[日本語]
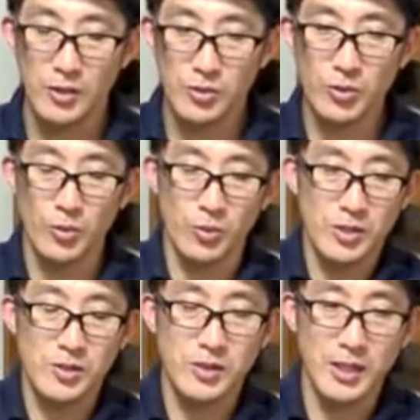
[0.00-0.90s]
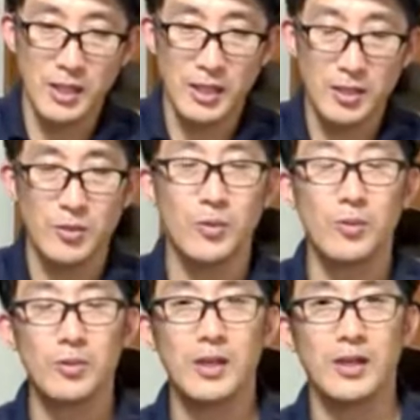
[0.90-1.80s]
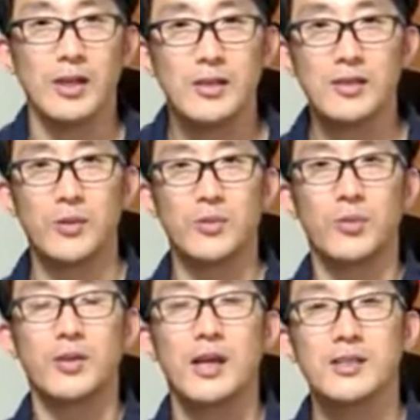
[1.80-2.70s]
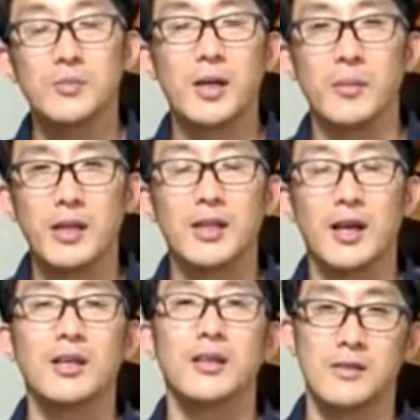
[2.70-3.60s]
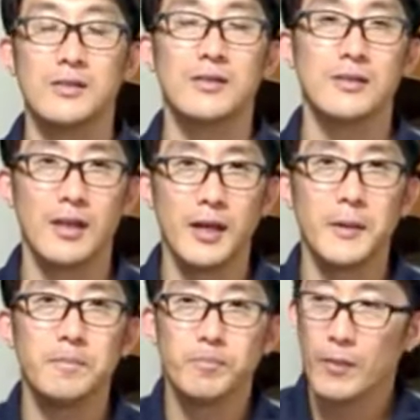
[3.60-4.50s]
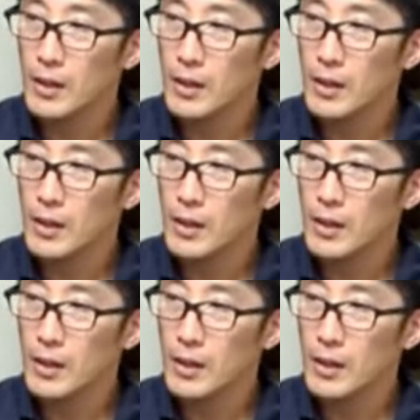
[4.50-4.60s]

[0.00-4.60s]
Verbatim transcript: ちょっと落ち着いたなってところでシャフト振り始めればいいだけですね。